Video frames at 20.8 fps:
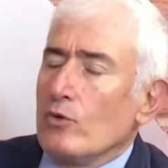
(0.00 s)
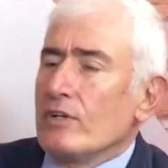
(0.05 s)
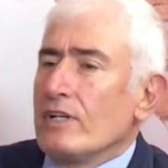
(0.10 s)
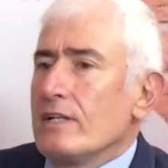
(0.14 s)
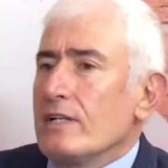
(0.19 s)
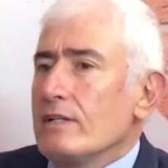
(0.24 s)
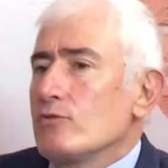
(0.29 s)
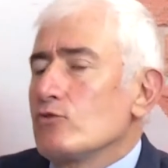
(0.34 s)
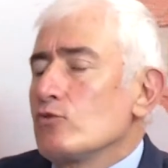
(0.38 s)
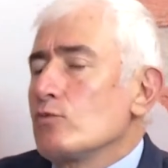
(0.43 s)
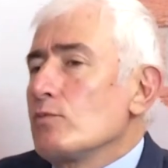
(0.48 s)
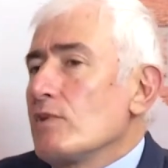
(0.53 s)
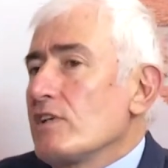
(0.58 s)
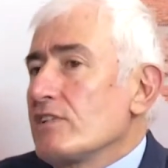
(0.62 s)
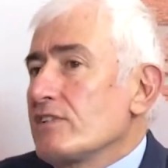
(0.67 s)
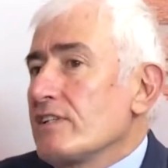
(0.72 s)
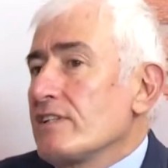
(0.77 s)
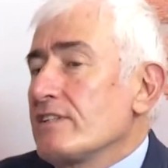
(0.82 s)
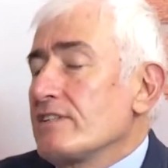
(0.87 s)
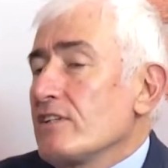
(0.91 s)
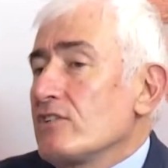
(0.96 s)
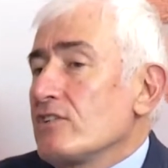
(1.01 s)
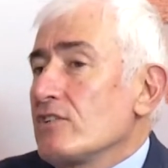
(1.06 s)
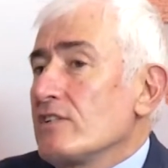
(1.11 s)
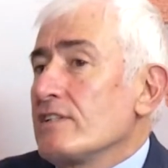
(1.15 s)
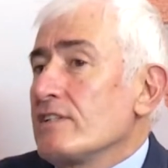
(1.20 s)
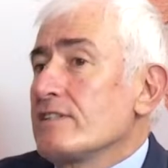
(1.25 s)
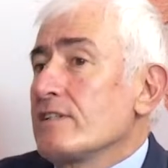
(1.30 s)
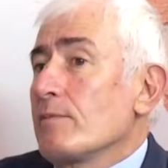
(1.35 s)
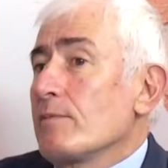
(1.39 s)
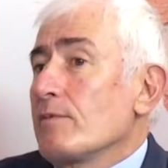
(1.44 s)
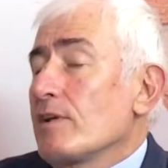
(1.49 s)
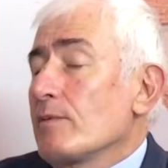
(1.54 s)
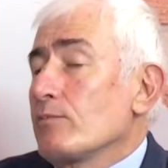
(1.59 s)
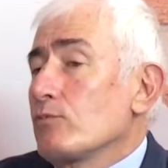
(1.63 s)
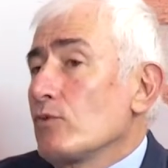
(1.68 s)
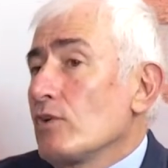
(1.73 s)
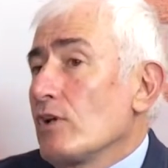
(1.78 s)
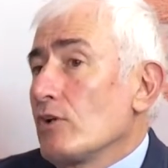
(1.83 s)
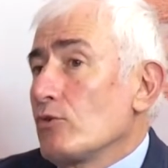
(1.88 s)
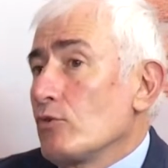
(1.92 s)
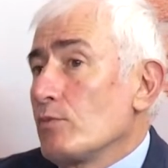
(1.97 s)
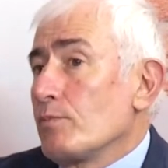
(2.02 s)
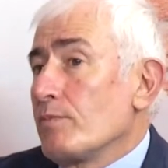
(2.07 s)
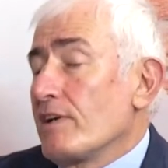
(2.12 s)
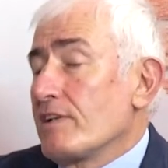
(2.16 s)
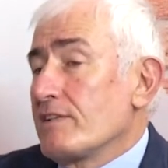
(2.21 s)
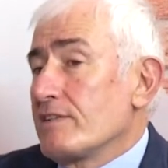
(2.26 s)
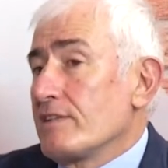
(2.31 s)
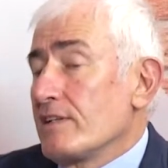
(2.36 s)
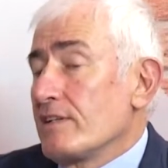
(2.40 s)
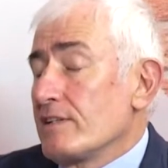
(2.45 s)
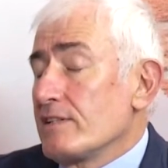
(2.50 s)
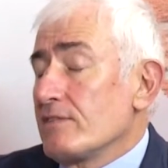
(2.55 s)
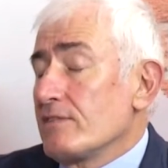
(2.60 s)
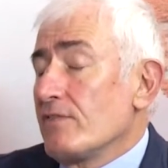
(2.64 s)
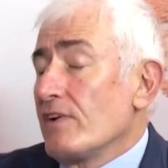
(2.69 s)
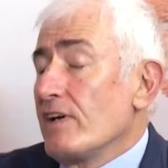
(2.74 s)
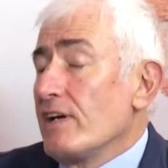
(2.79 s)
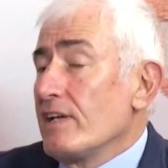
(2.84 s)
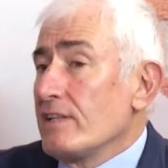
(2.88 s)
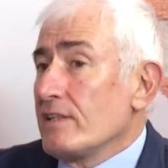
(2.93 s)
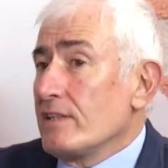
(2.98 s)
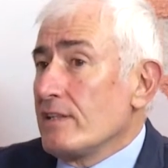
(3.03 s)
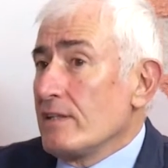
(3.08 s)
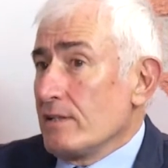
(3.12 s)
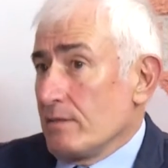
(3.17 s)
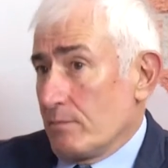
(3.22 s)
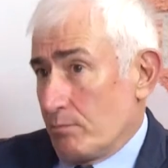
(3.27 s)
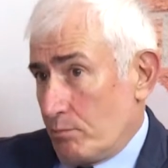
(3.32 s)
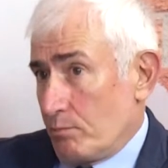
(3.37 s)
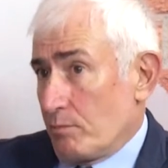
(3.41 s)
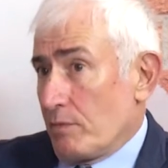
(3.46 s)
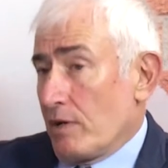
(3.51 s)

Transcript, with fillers: Örneğin Cumhurbaşkanı seçildiği zaman Abdullah Gül partisinden istifa etti.